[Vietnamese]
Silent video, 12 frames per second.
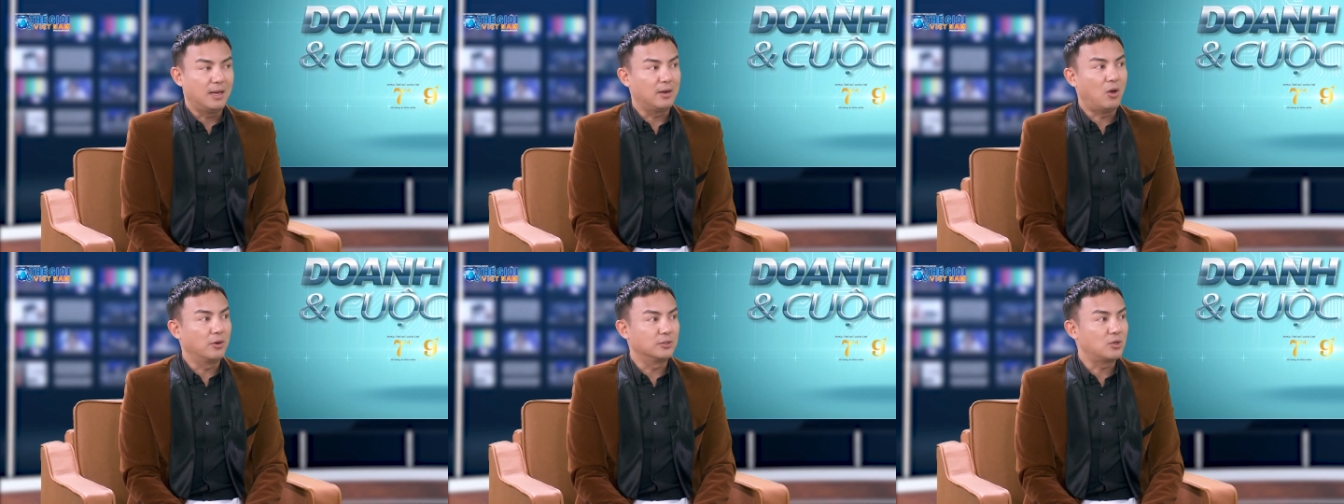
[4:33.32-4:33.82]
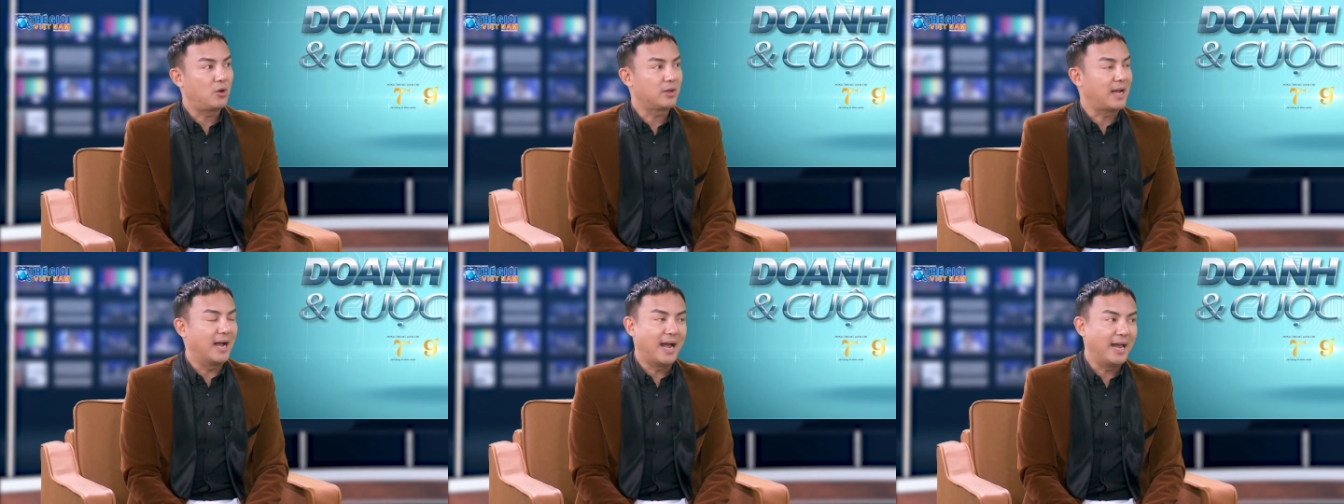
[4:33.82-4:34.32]
đòn roi
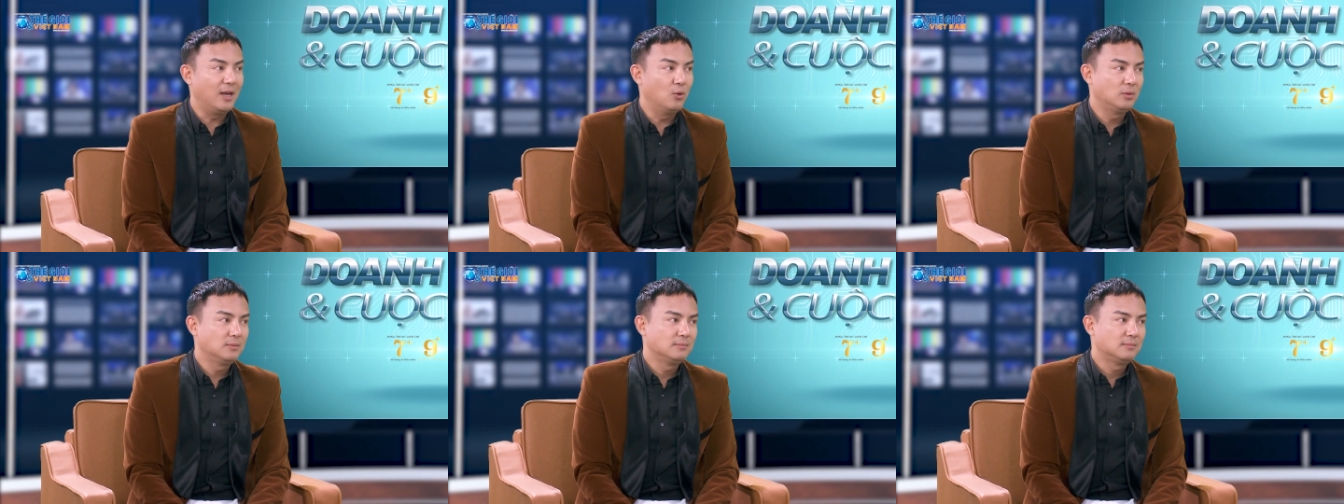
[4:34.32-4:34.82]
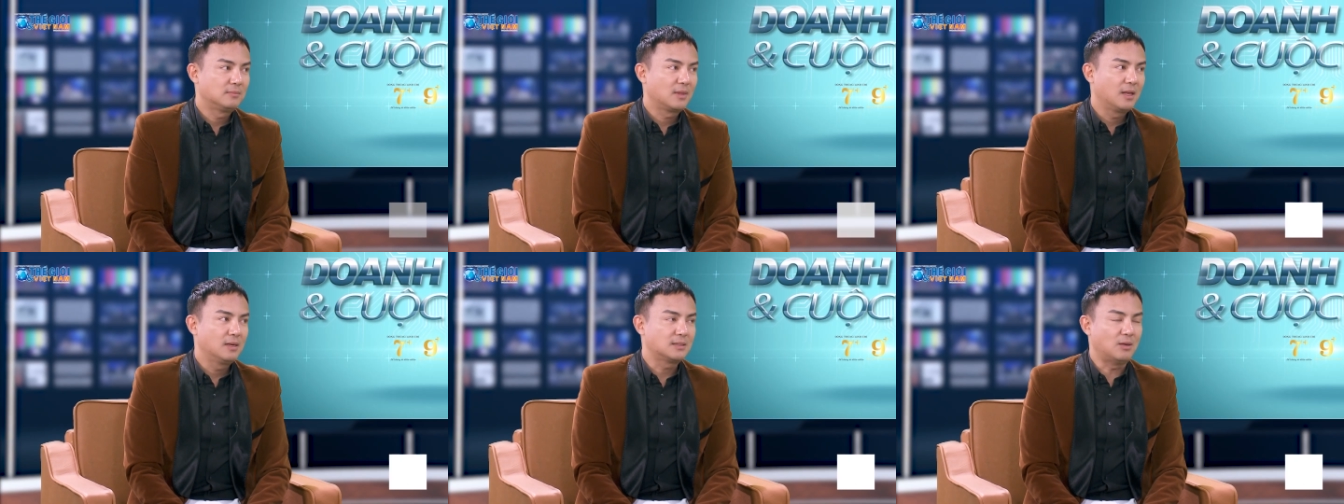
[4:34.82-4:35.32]
cả ngày luôn.
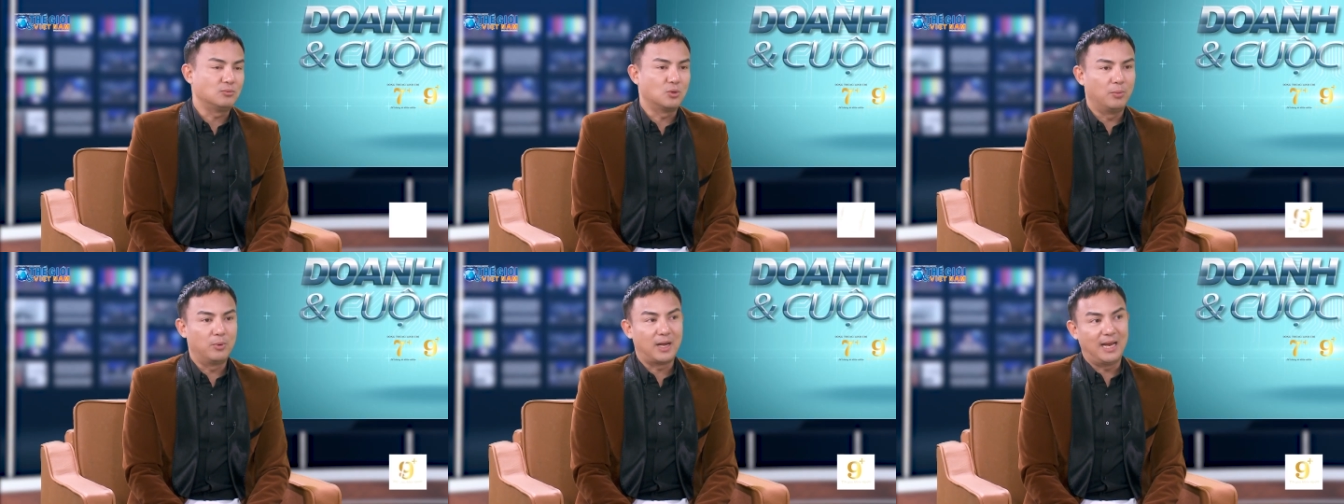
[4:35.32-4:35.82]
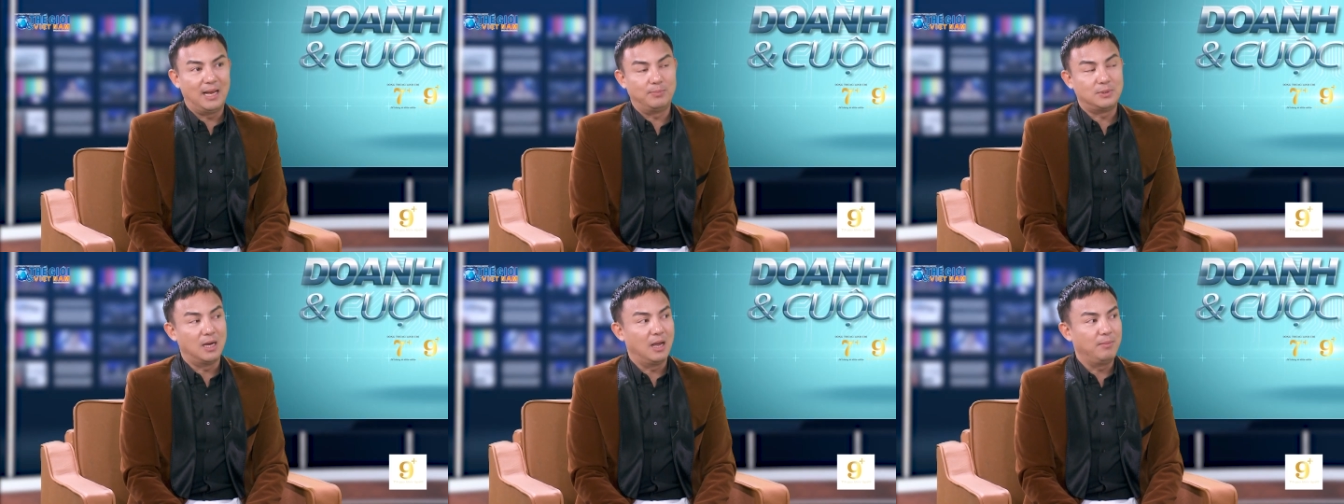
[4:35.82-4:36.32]
Xong rồi một ngày đẹp
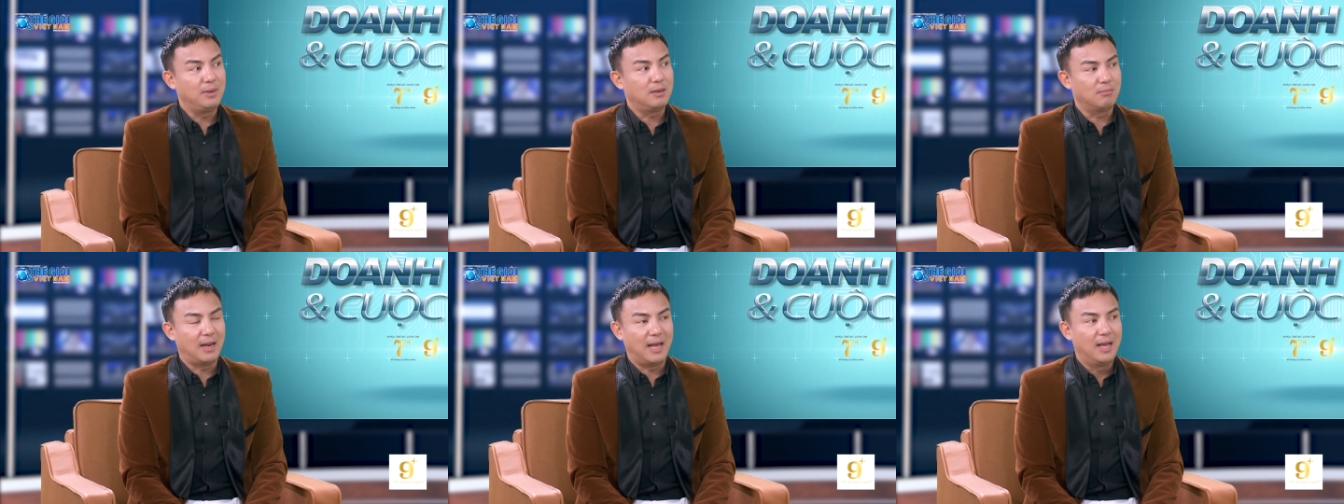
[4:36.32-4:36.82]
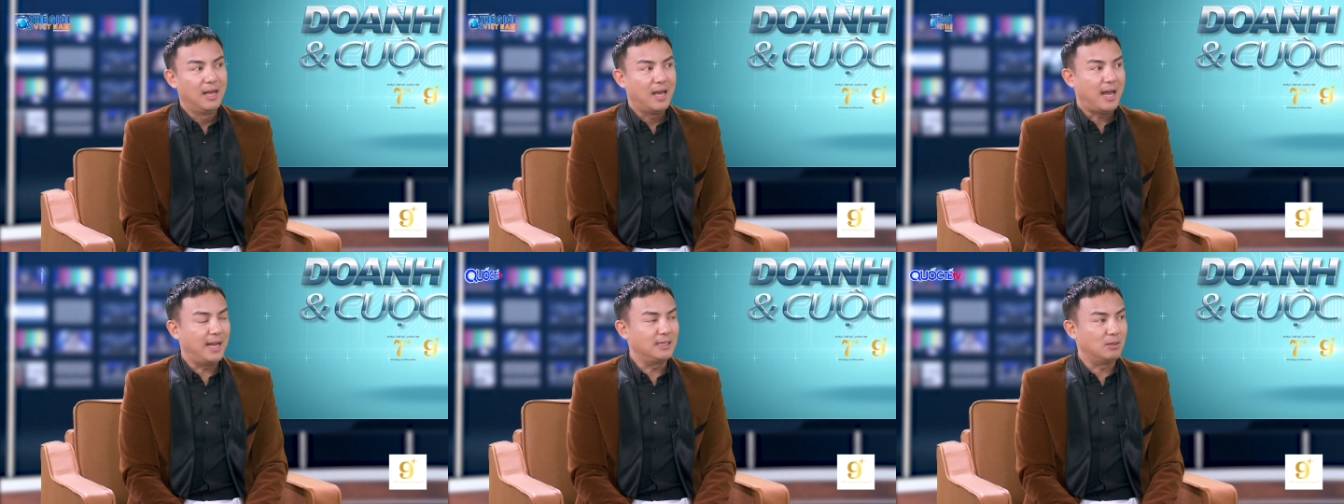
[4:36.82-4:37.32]
trời, em biết không, là
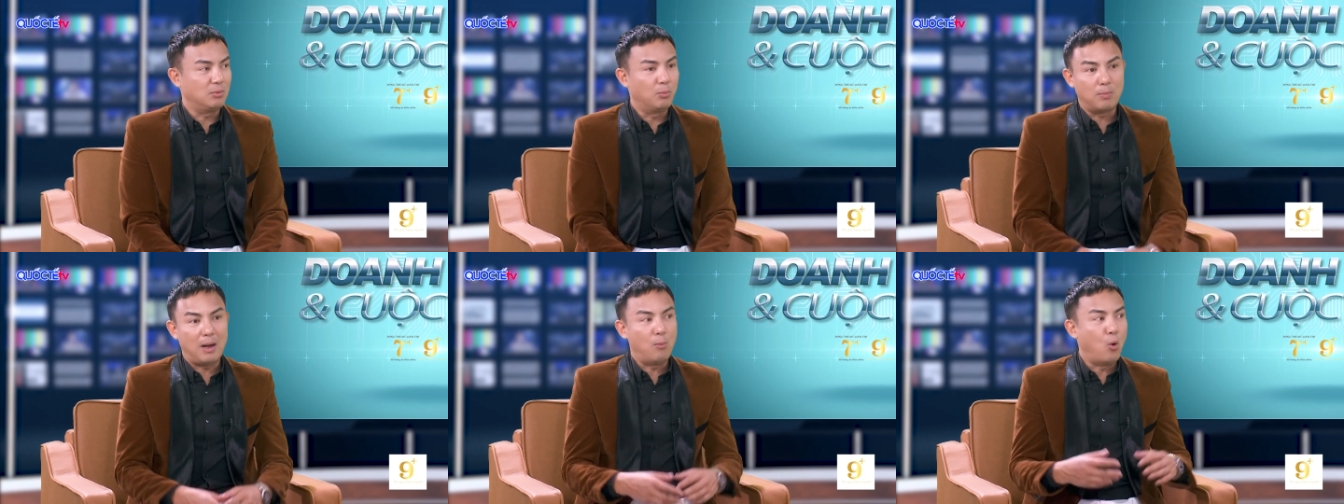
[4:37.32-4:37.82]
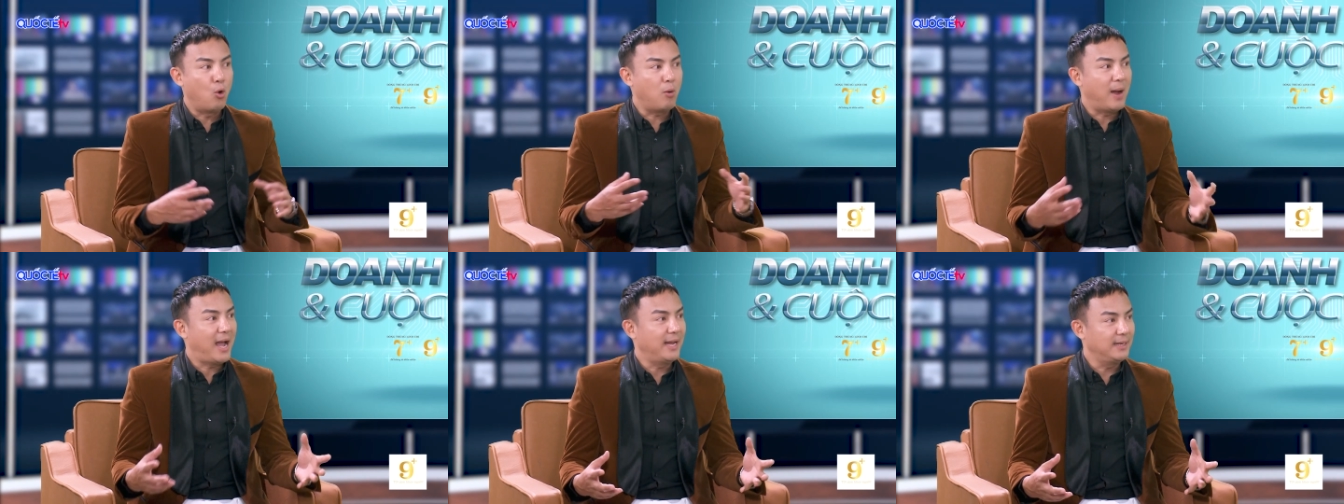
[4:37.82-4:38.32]
anh giống như một cái bao bố của
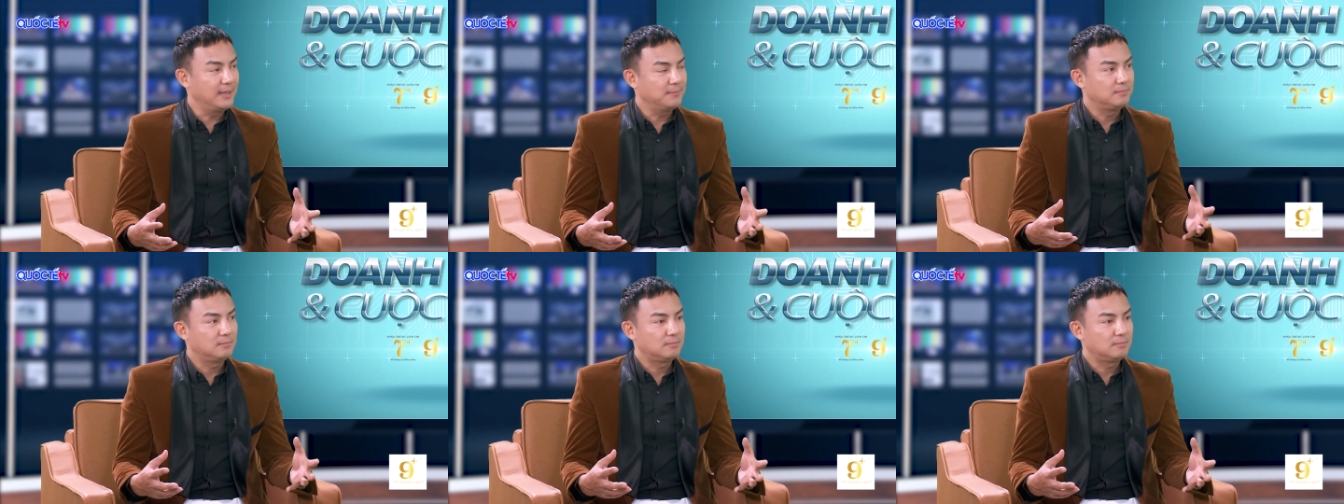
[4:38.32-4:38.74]
ba anh ấy.